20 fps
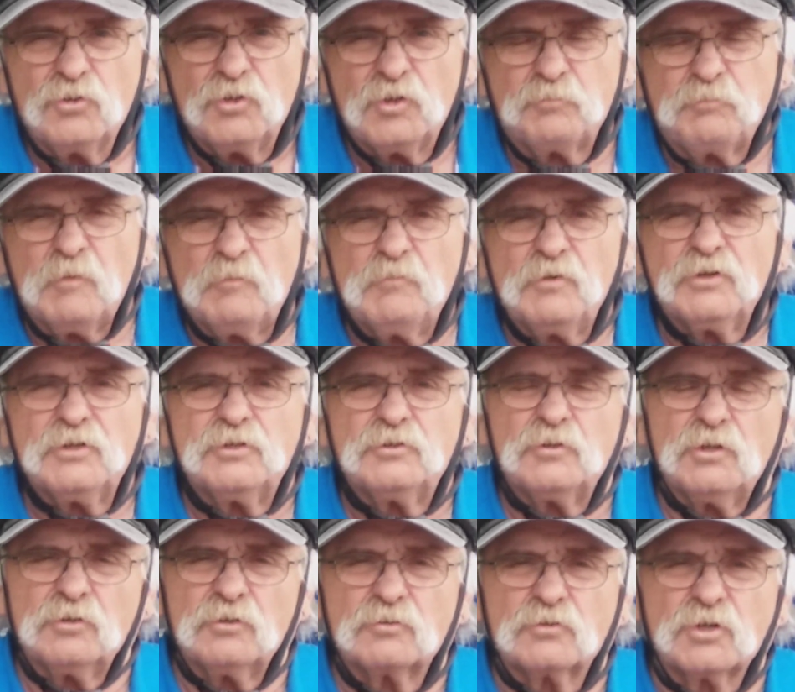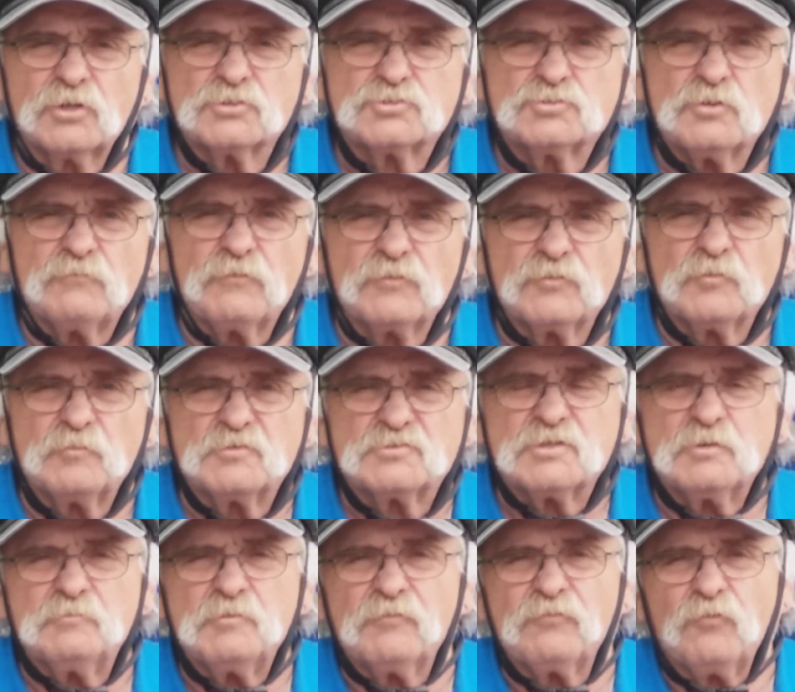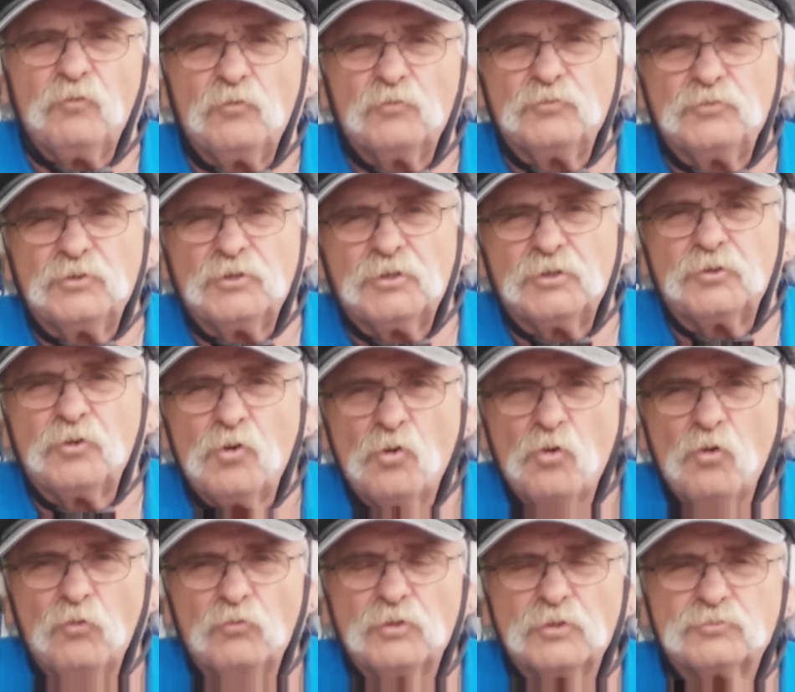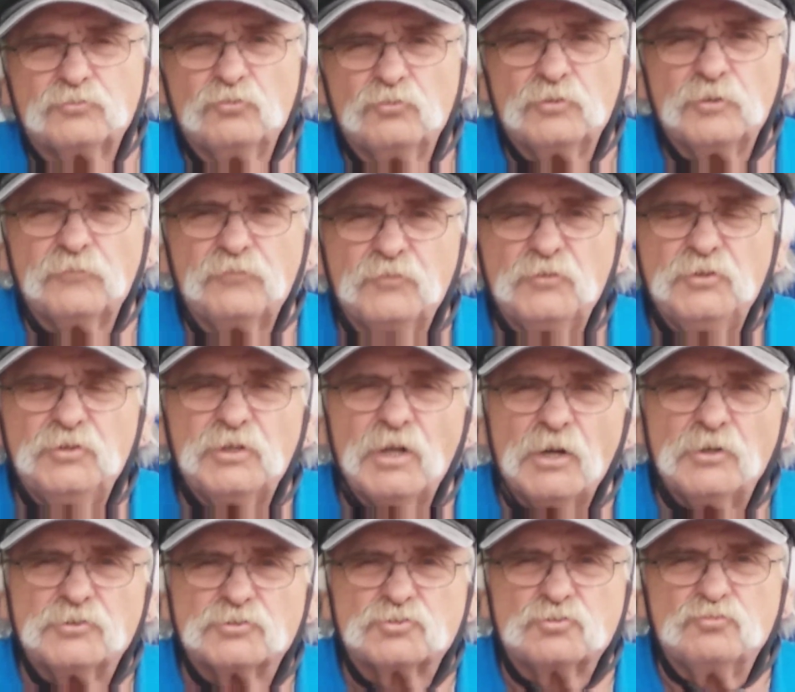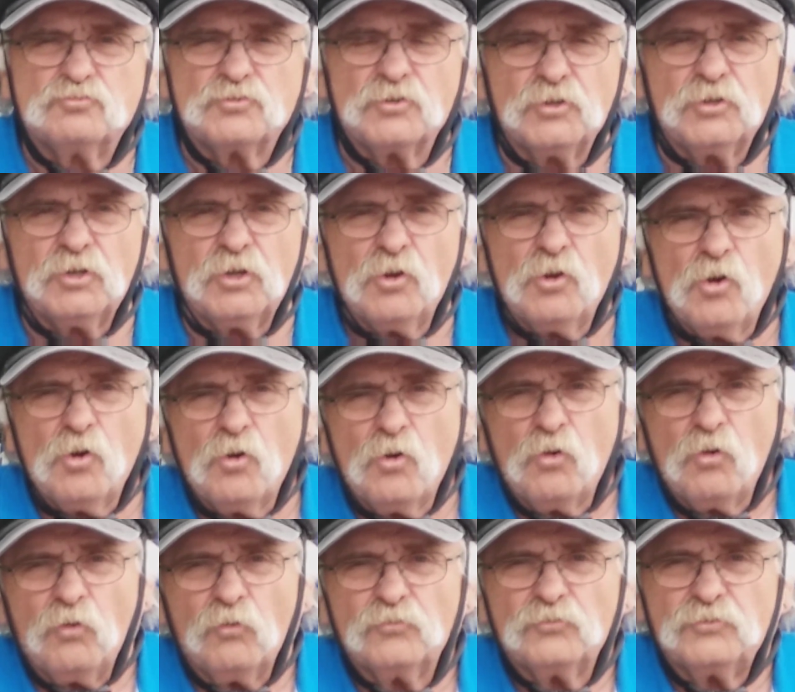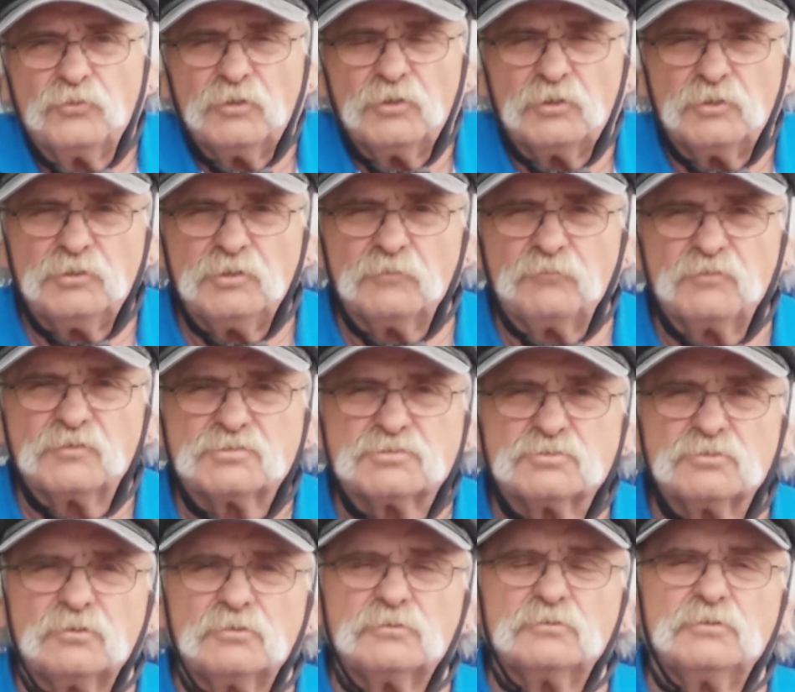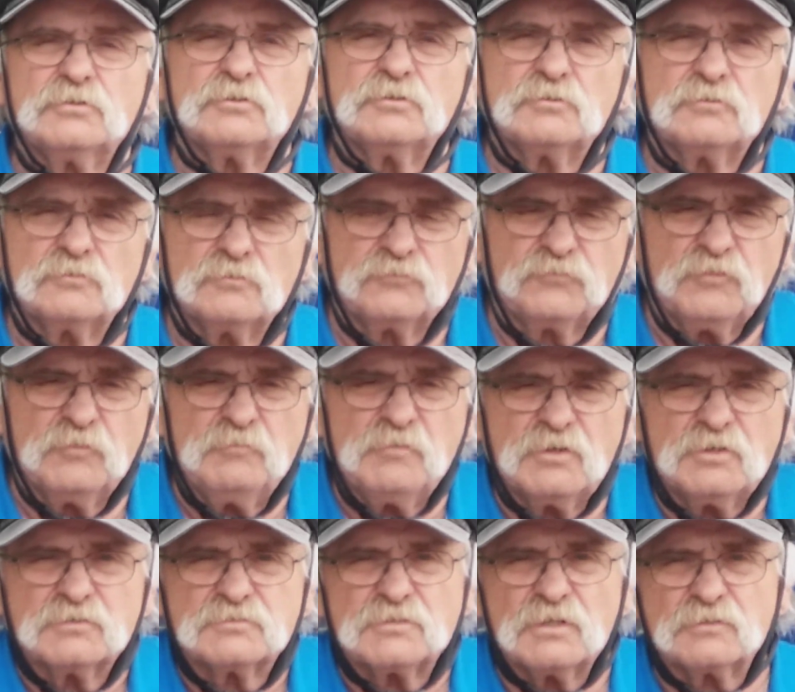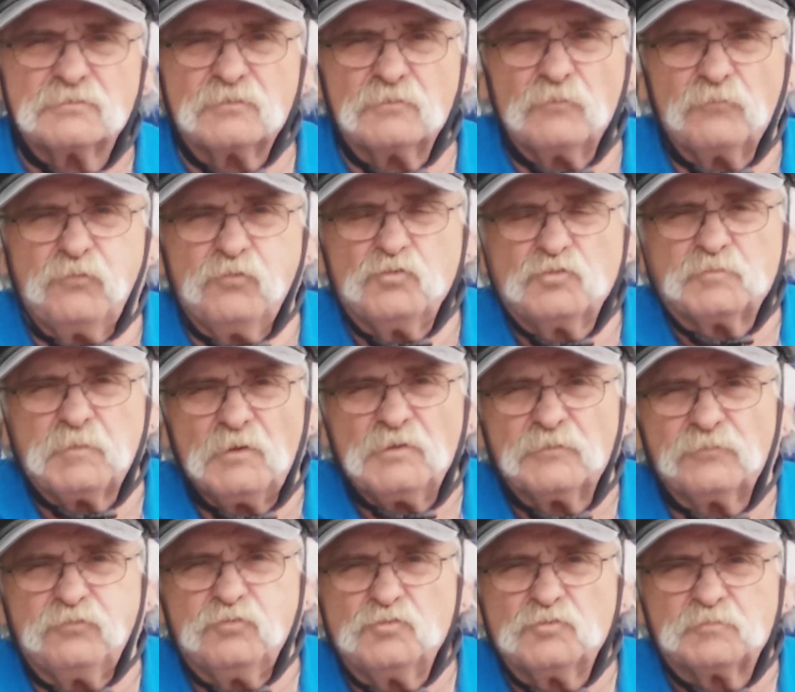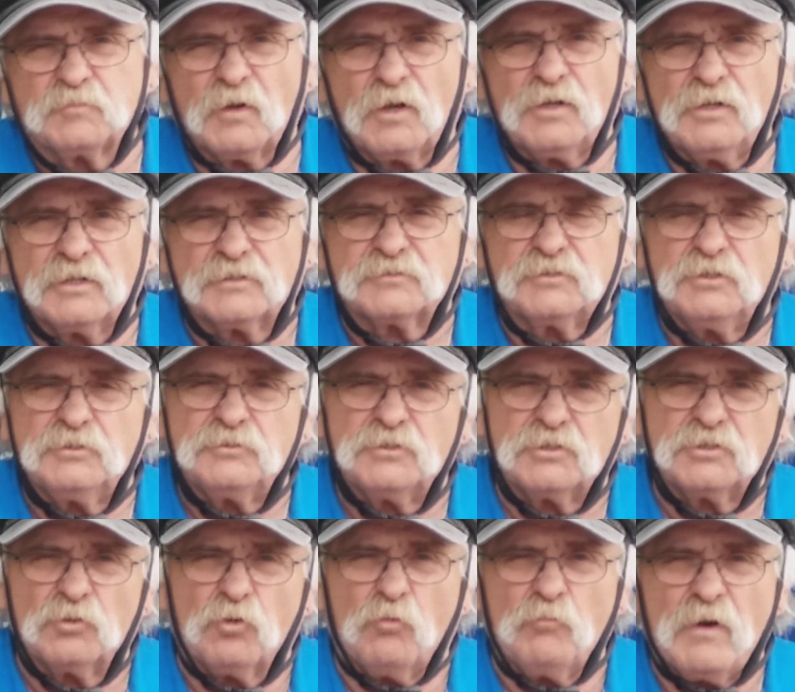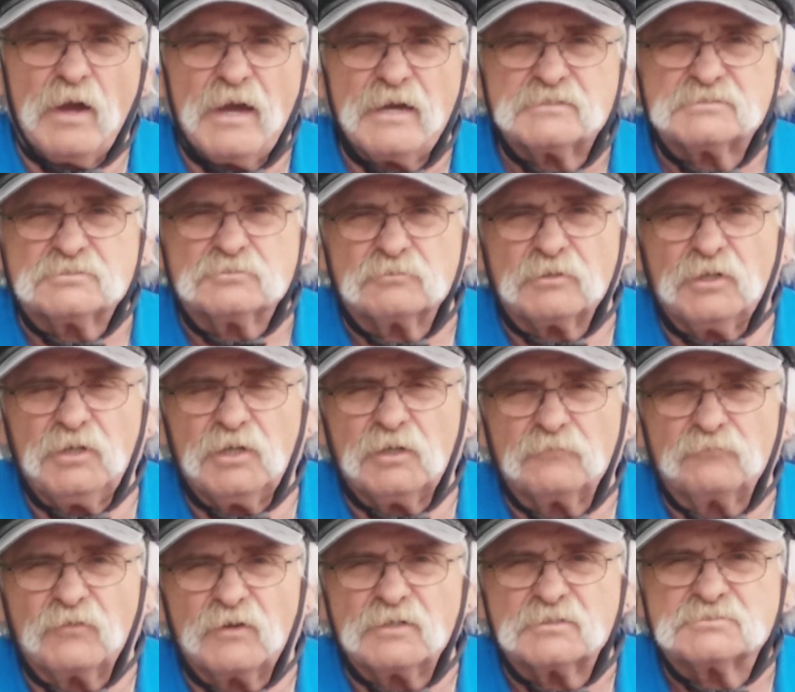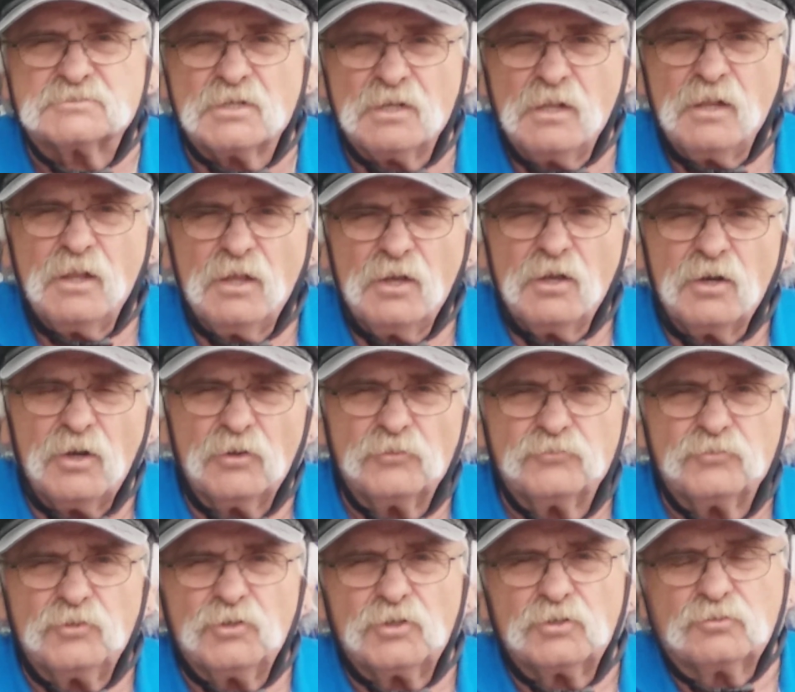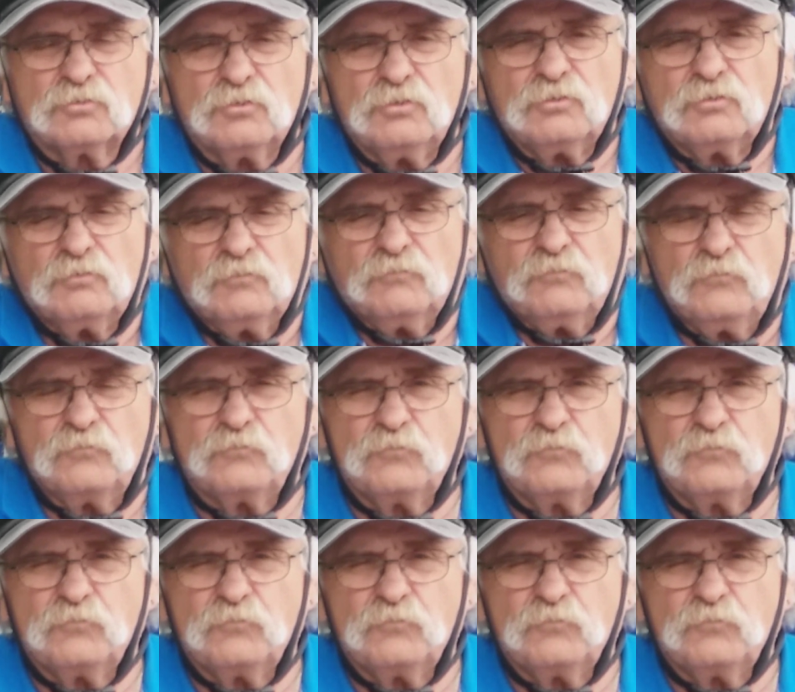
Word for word: Ich bin mit den äh, Christopher also so ein bisschen befreundet und natürlich für ihn alles Gute. Und äh, ihr wisst ja, äh, für mich ist das, Fußball ist Fußball, das geht nicht um Hass oder irgendwas. Also ich, äh,